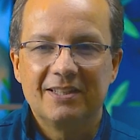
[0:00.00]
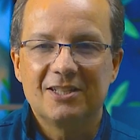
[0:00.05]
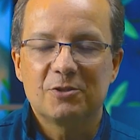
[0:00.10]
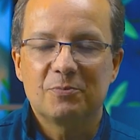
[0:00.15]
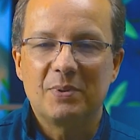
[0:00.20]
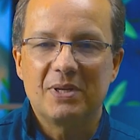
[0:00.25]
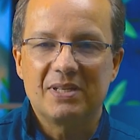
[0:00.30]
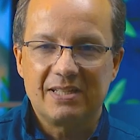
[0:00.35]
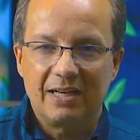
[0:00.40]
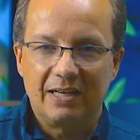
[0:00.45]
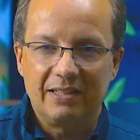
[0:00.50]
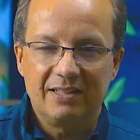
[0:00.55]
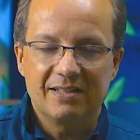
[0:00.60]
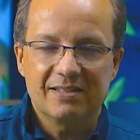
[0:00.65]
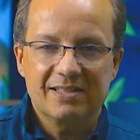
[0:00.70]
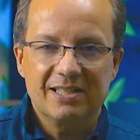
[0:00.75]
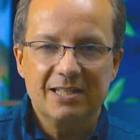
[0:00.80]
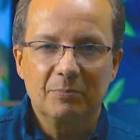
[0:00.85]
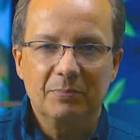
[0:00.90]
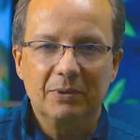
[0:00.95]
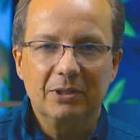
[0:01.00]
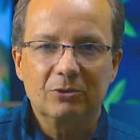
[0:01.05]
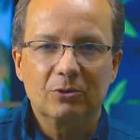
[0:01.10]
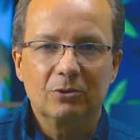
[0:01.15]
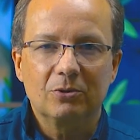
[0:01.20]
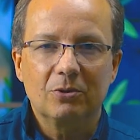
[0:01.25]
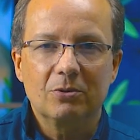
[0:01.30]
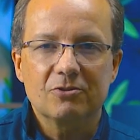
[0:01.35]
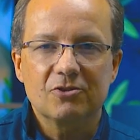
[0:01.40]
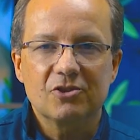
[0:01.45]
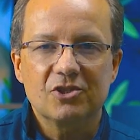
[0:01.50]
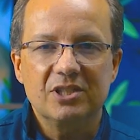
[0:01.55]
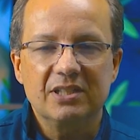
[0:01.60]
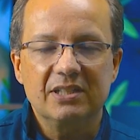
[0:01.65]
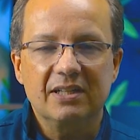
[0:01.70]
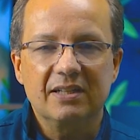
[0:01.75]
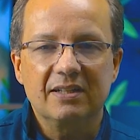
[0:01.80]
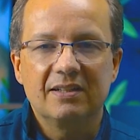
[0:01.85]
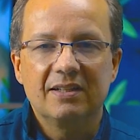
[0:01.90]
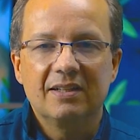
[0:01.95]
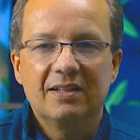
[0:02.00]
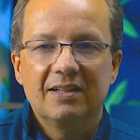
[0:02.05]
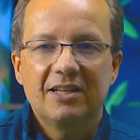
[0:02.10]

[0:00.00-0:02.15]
especialista em implantodontia